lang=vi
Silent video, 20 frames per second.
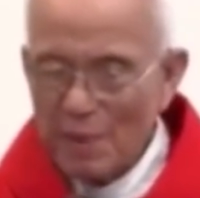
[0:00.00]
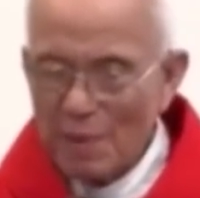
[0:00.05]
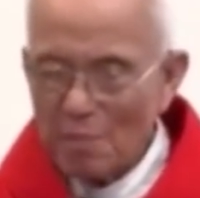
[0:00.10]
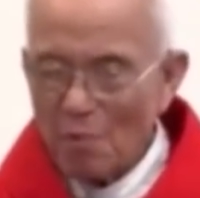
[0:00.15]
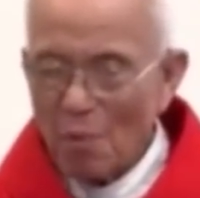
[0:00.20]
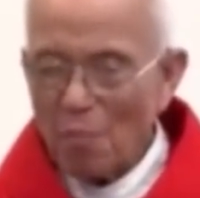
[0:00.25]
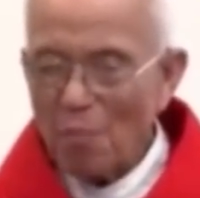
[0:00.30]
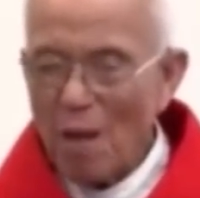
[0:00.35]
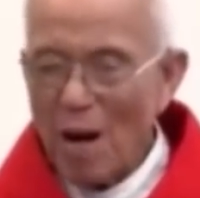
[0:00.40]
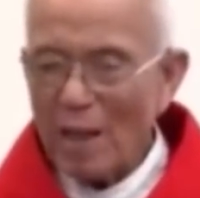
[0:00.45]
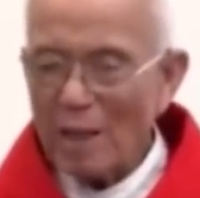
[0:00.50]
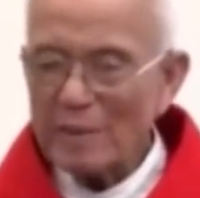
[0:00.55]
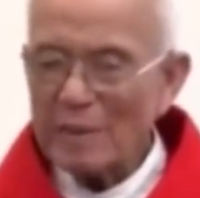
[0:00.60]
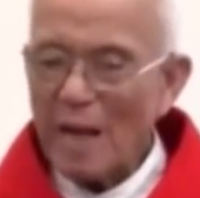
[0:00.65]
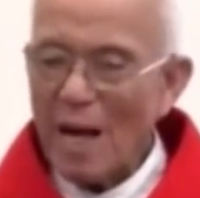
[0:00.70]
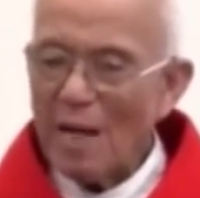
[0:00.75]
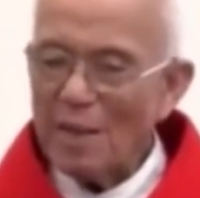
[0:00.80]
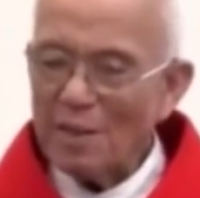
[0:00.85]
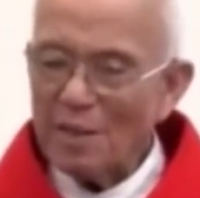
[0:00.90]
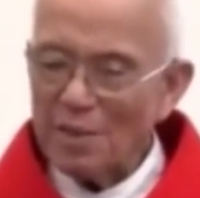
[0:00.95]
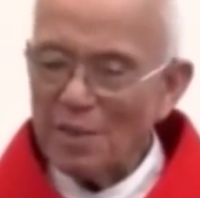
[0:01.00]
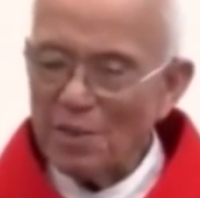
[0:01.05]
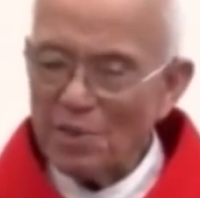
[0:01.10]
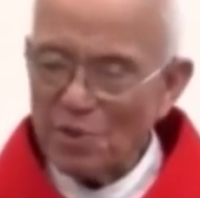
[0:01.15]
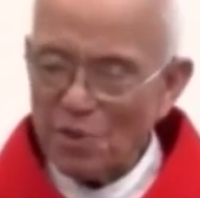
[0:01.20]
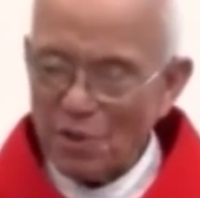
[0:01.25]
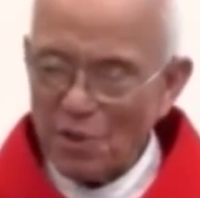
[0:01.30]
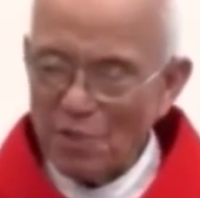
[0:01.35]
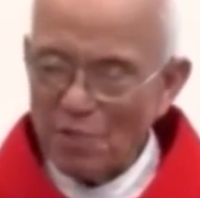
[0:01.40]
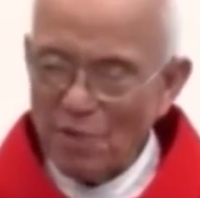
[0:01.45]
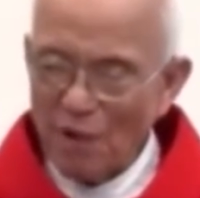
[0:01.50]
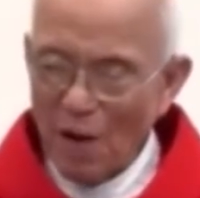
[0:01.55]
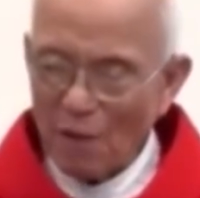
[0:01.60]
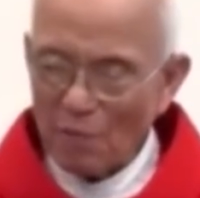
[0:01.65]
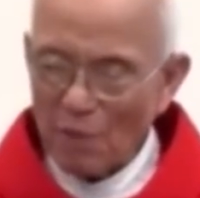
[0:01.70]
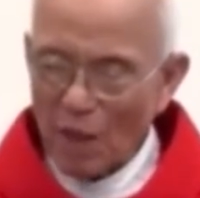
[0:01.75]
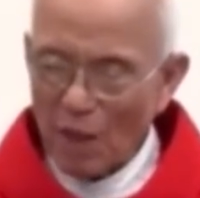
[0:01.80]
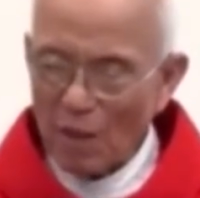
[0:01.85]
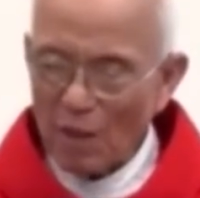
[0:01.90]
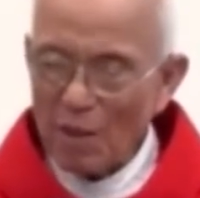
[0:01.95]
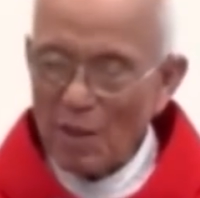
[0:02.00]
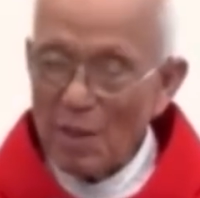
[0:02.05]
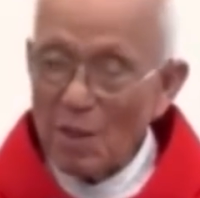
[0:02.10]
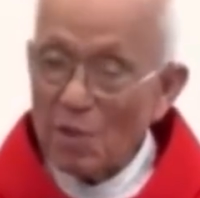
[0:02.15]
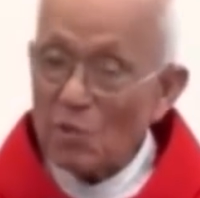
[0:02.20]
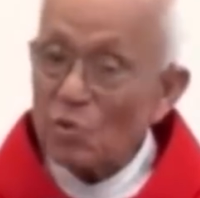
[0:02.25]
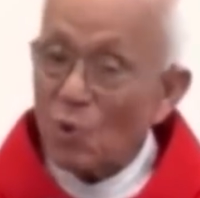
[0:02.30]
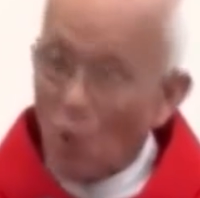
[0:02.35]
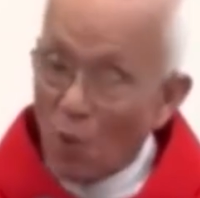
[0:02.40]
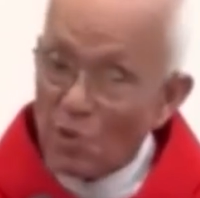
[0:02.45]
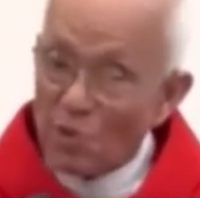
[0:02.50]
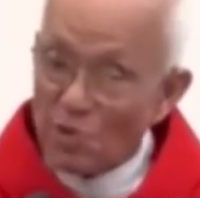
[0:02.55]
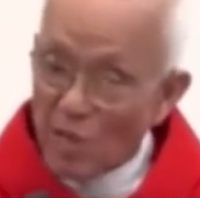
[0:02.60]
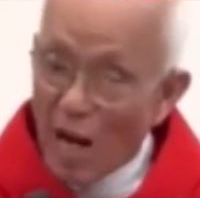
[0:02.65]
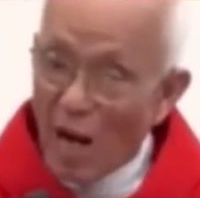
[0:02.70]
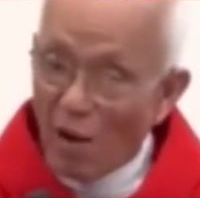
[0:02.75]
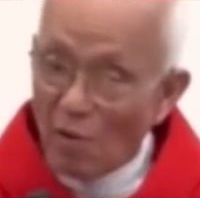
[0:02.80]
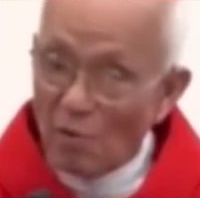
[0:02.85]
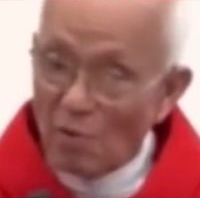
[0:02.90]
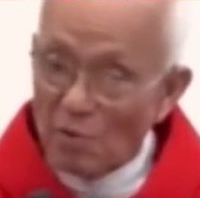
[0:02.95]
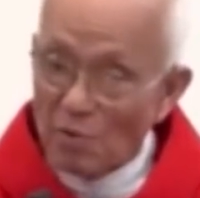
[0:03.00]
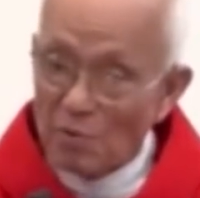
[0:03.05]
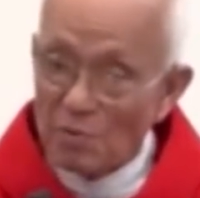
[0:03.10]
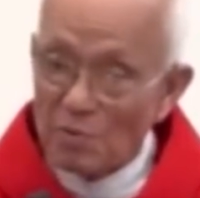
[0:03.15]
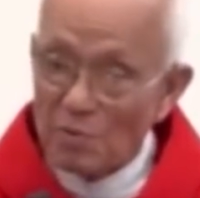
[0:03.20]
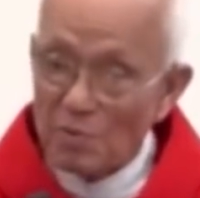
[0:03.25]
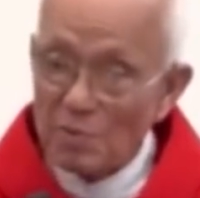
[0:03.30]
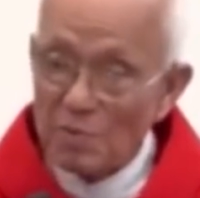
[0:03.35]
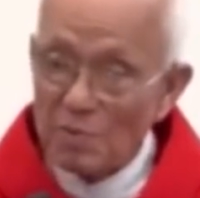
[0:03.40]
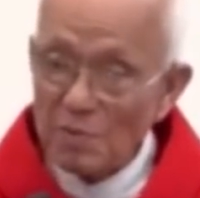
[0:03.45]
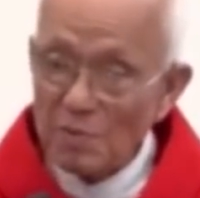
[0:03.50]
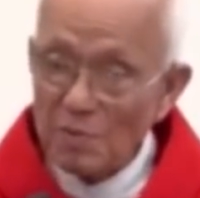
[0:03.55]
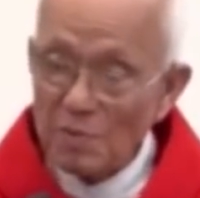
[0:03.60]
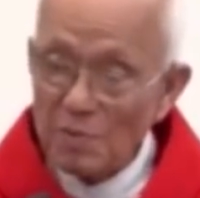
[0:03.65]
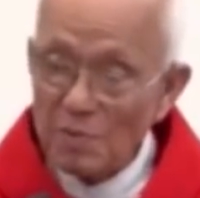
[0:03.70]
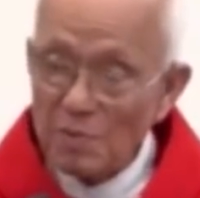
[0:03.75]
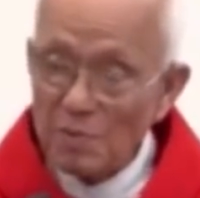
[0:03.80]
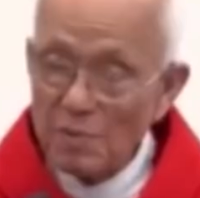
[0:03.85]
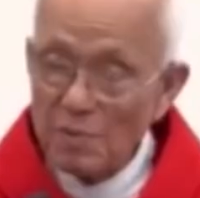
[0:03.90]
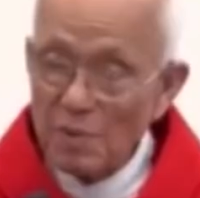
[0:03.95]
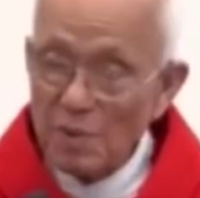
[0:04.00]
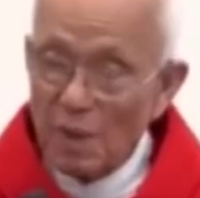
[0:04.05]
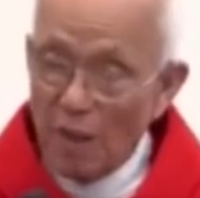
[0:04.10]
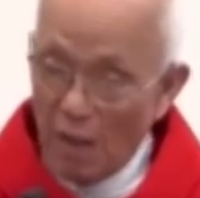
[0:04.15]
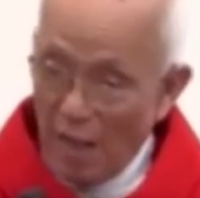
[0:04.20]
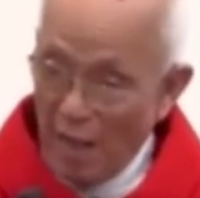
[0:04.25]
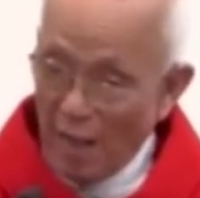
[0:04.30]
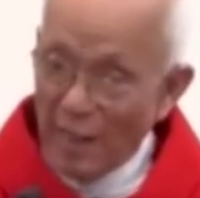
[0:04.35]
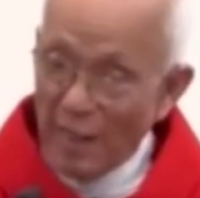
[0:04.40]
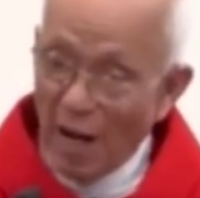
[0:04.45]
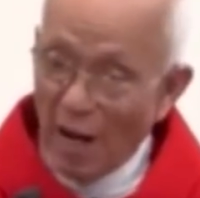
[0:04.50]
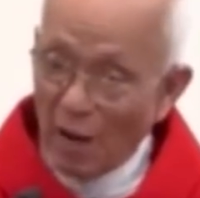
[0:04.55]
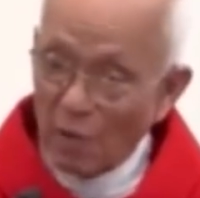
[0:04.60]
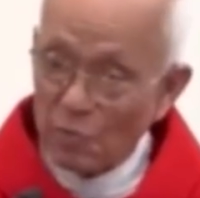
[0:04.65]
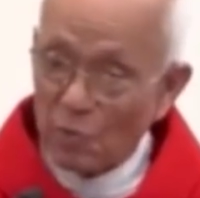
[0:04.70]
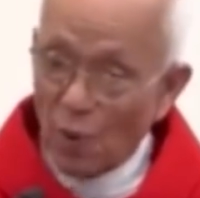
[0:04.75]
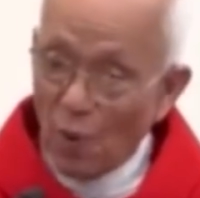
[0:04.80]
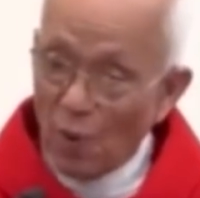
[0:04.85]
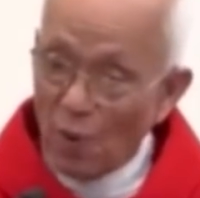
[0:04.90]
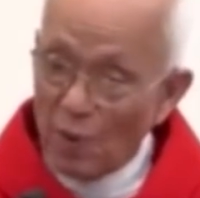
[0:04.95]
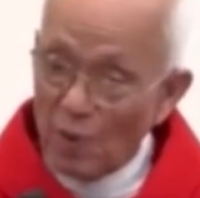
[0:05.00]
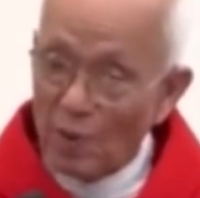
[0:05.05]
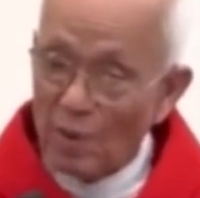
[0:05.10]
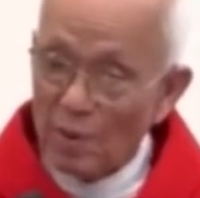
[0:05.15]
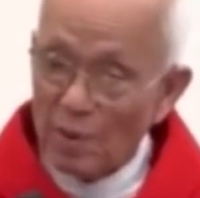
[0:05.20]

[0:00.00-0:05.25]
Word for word: Một bàn tay kia chỉ vào ngực tôi sao lẽ nào tôi